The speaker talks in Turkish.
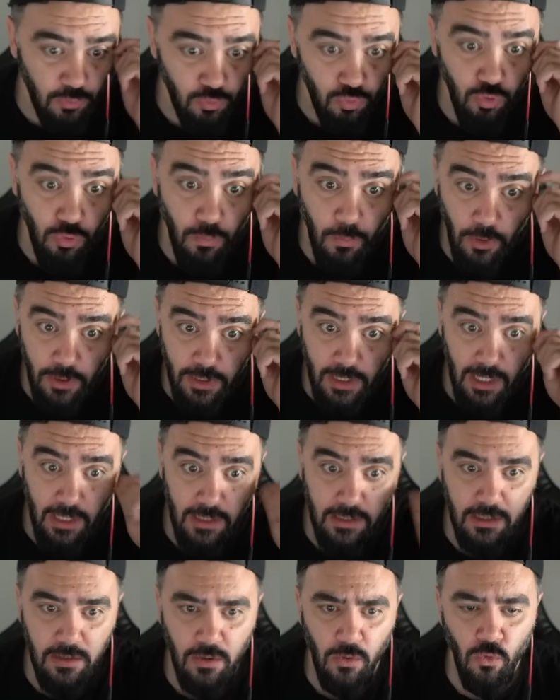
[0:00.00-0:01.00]
Turboyu da
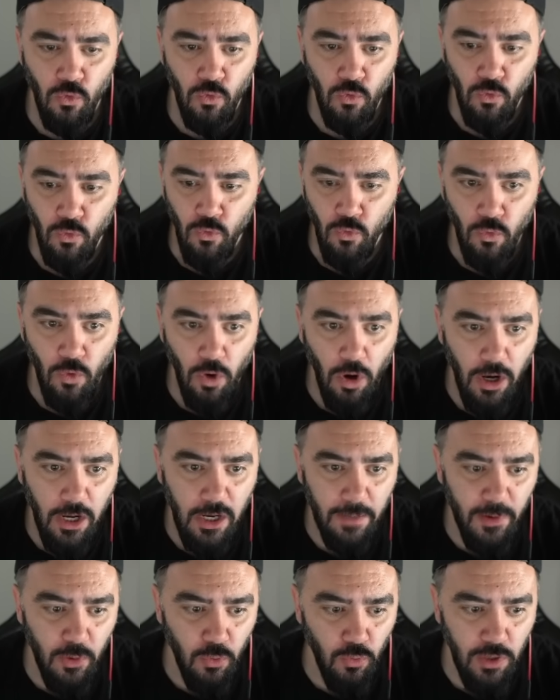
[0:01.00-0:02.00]
aldık. Üf,
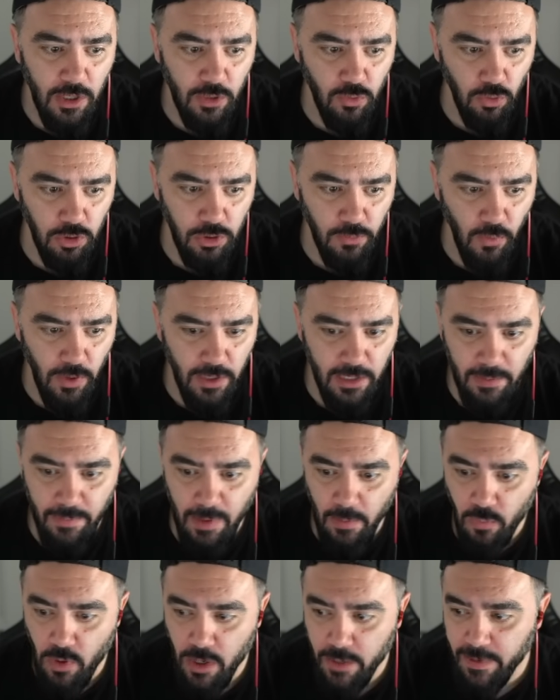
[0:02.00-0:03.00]
araba roket oldu bu arada.
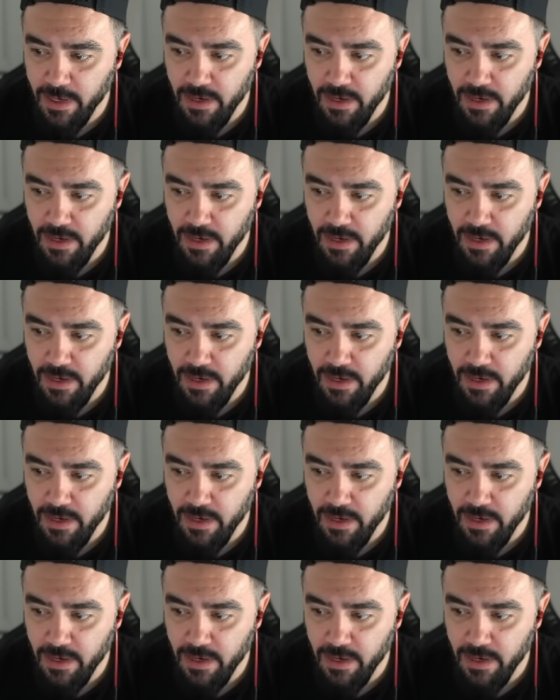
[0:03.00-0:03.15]
Ben bu arabayla